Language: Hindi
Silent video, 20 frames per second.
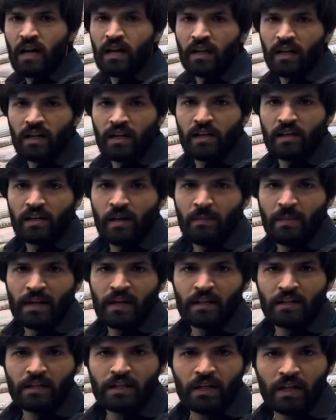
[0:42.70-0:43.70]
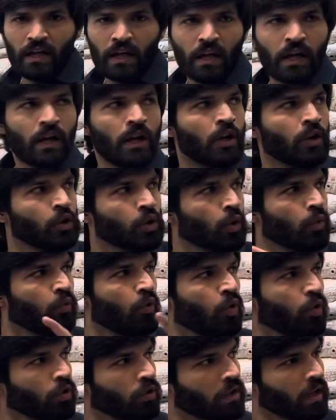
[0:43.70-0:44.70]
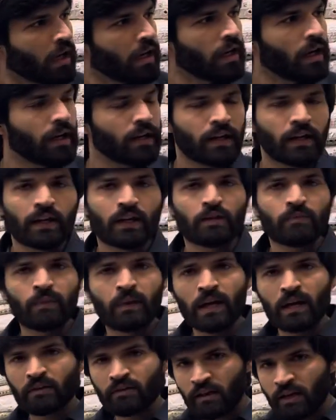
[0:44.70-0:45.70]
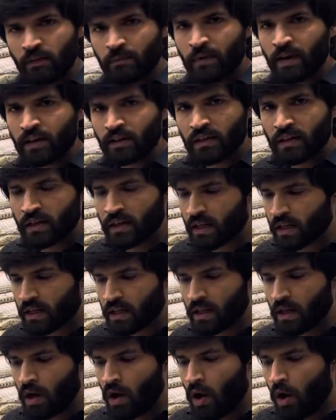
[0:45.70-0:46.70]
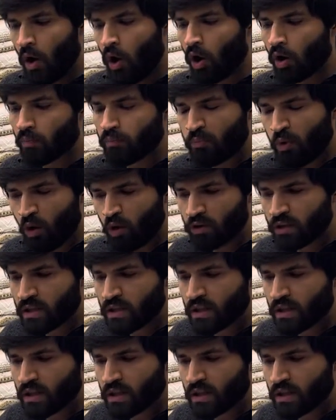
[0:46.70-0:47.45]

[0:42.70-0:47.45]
आर्टिकल्स हैं मेरे ठीक है तो वो सारे आर्टिकल्स पर एक सेल प्राइस लगेगी और बहुत ही